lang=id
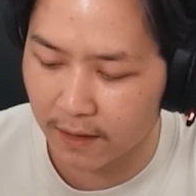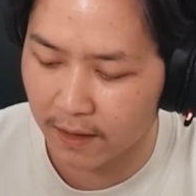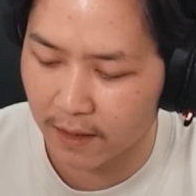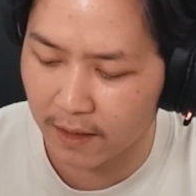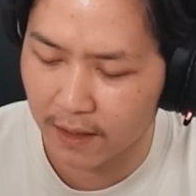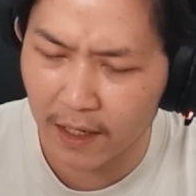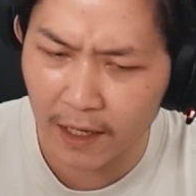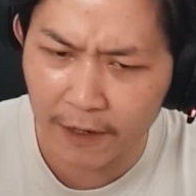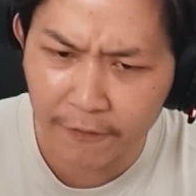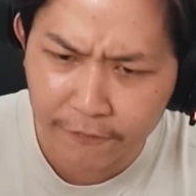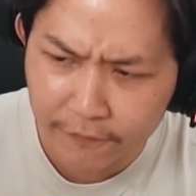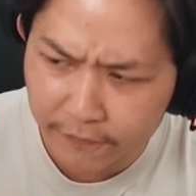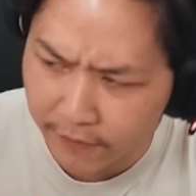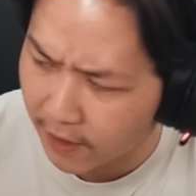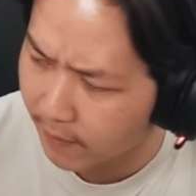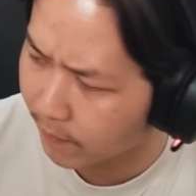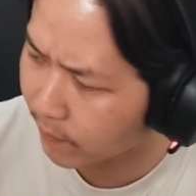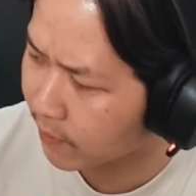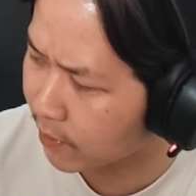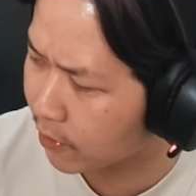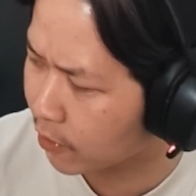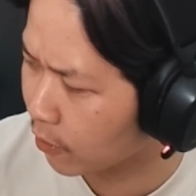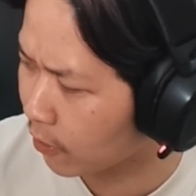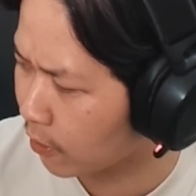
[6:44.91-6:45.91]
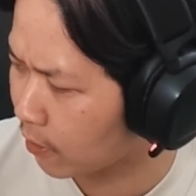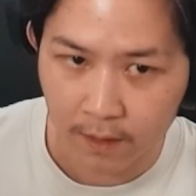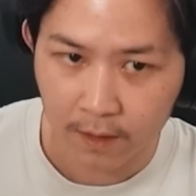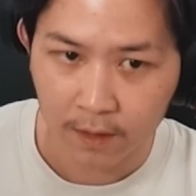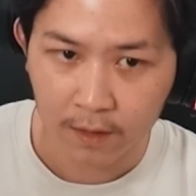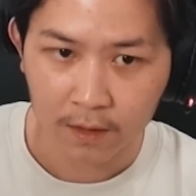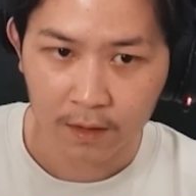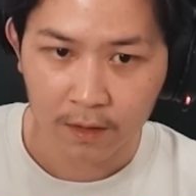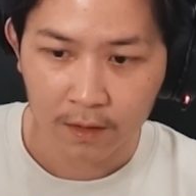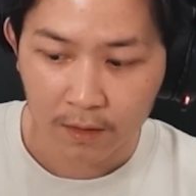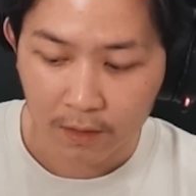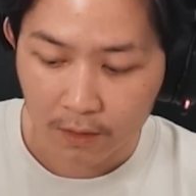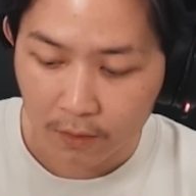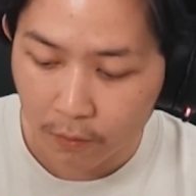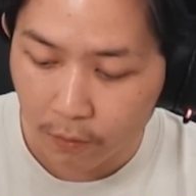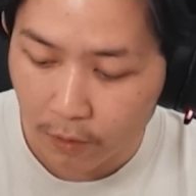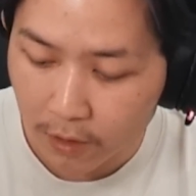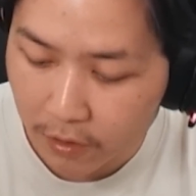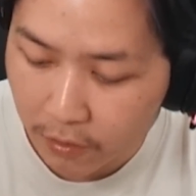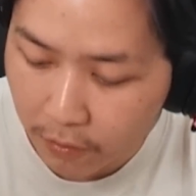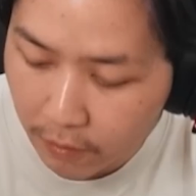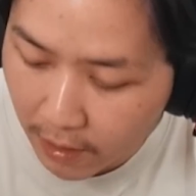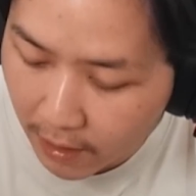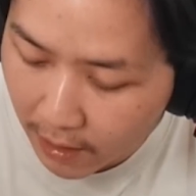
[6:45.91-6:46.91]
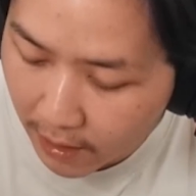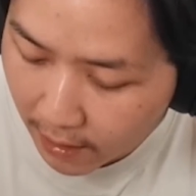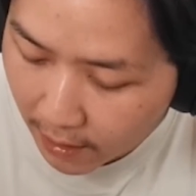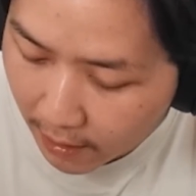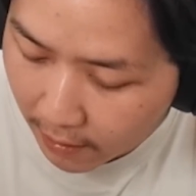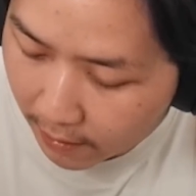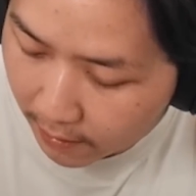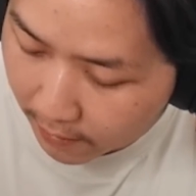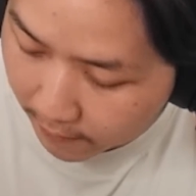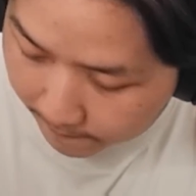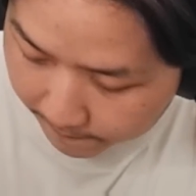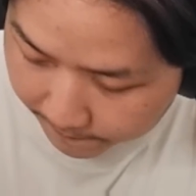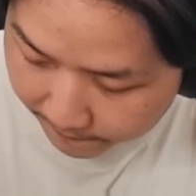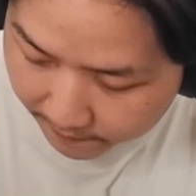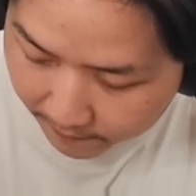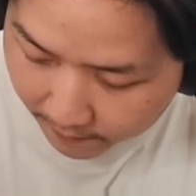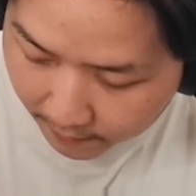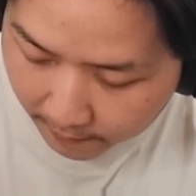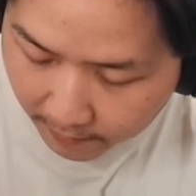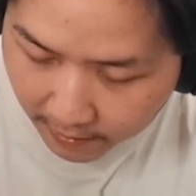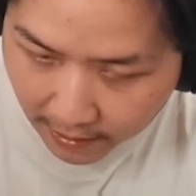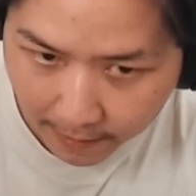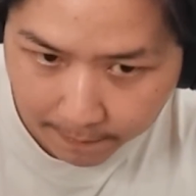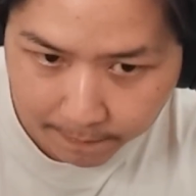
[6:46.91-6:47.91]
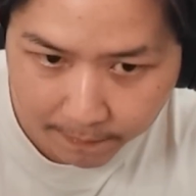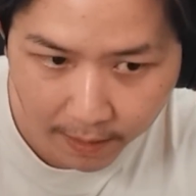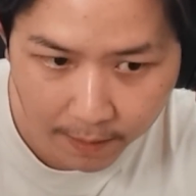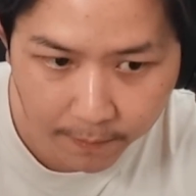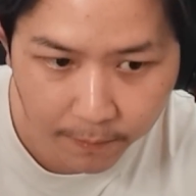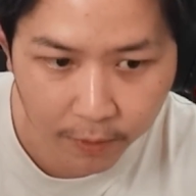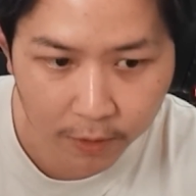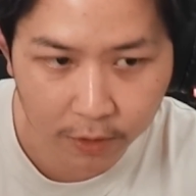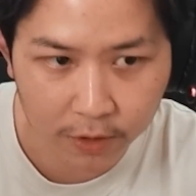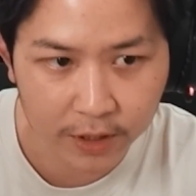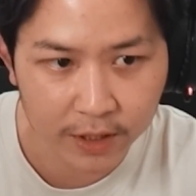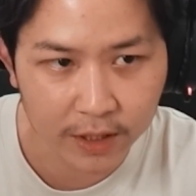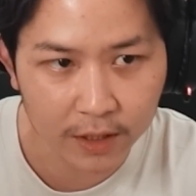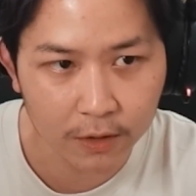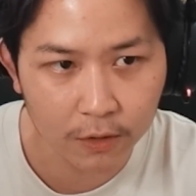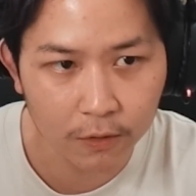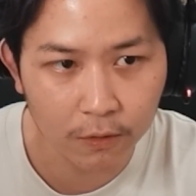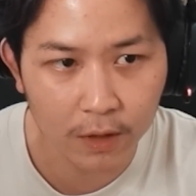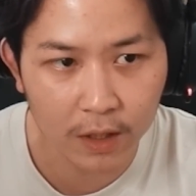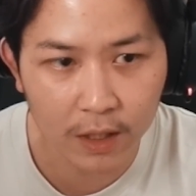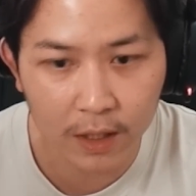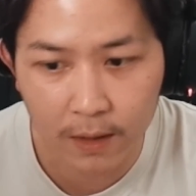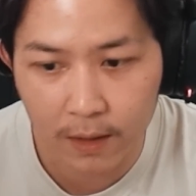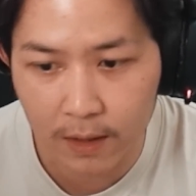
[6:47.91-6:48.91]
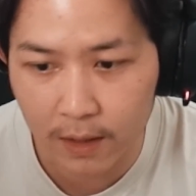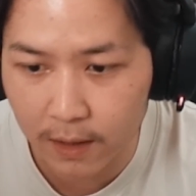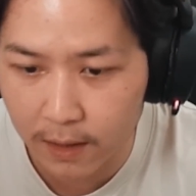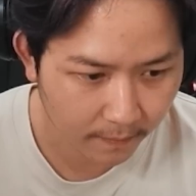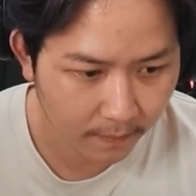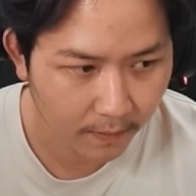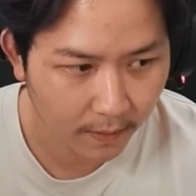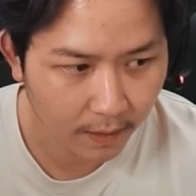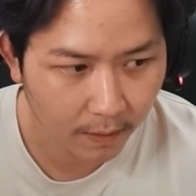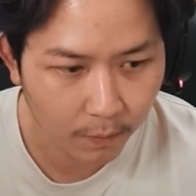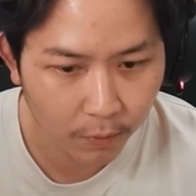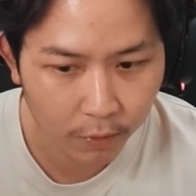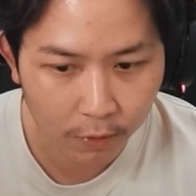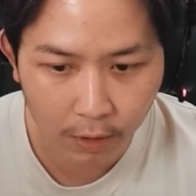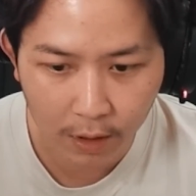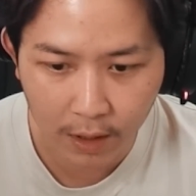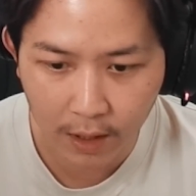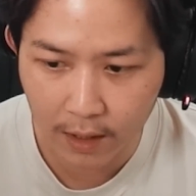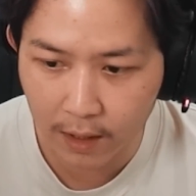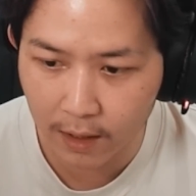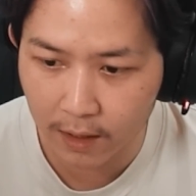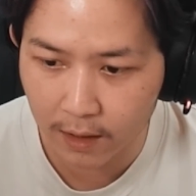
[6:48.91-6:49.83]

live stream cok gue juga comeback prosin gue buang